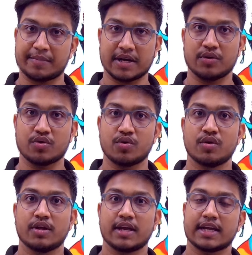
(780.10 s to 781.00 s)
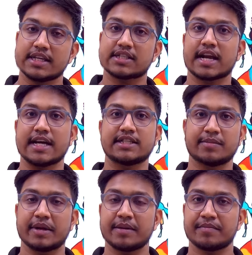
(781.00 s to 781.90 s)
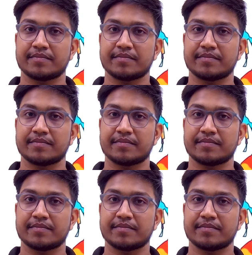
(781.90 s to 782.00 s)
अप्रैल को किस राज्य में